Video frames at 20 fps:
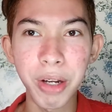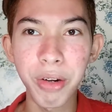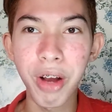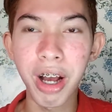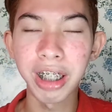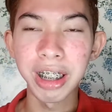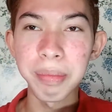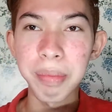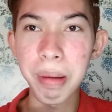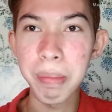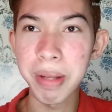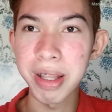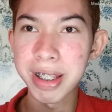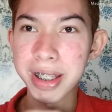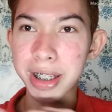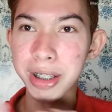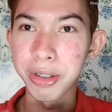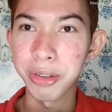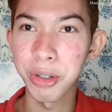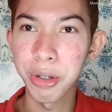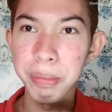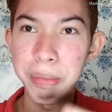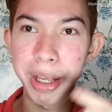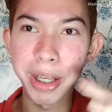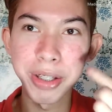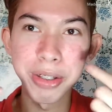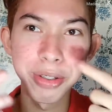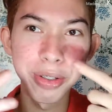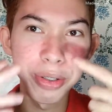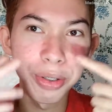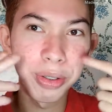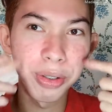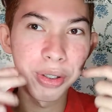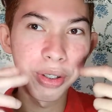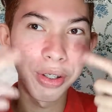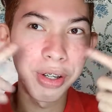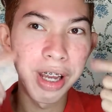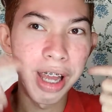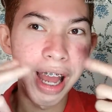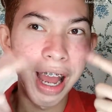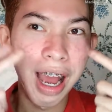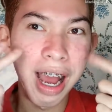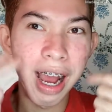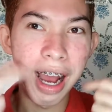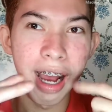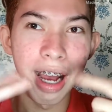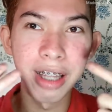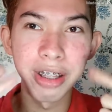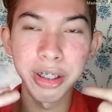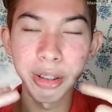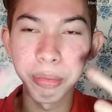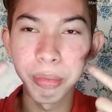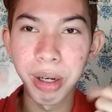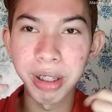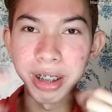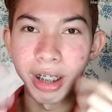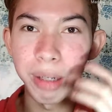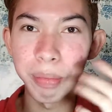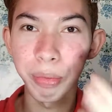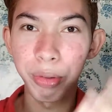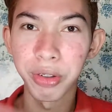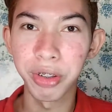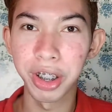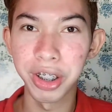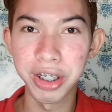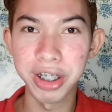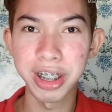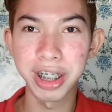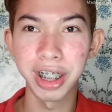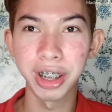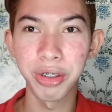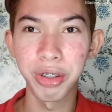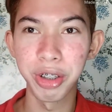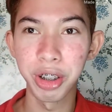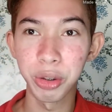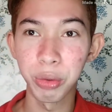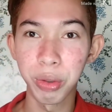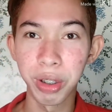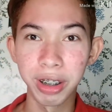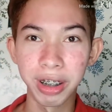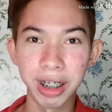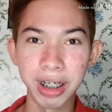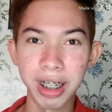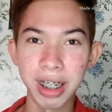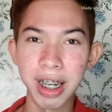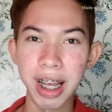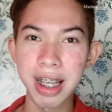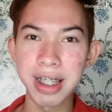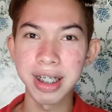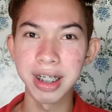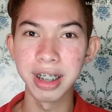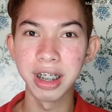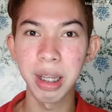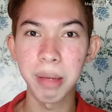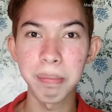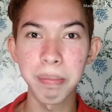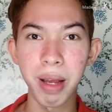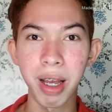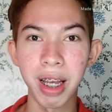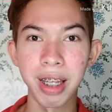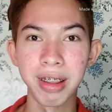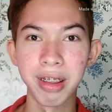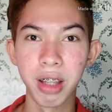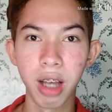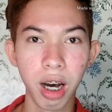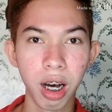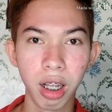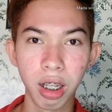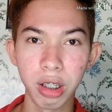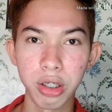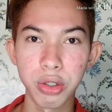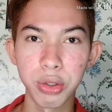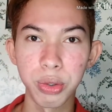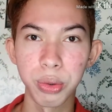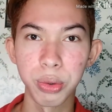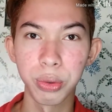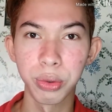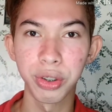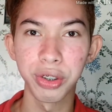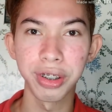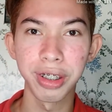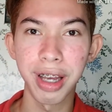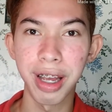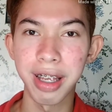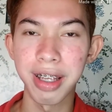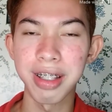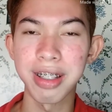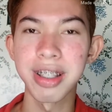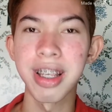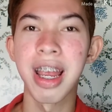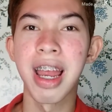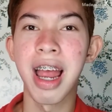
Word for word: Pero ang napapansin ko, medyo uh, nag-brighten up konti skin ko. Hindi tulad ganun na as napaka-dull. So, yun guys.